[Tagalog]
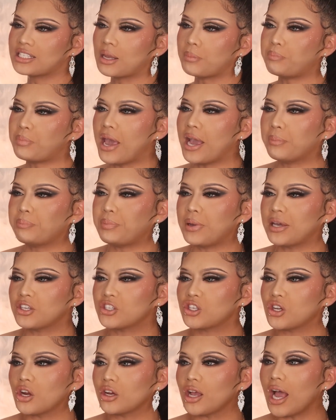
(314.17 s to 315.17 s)
As a uh-huh. backpack
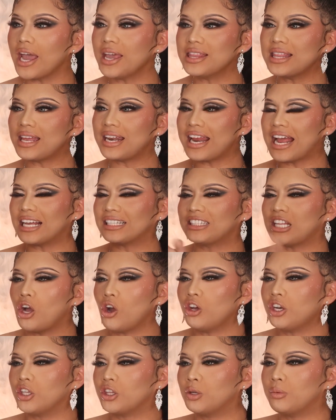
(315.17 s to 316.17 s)
short. Ay, nalaktan
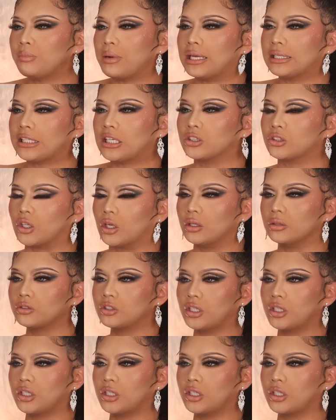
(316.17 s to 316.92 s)
mo yung product.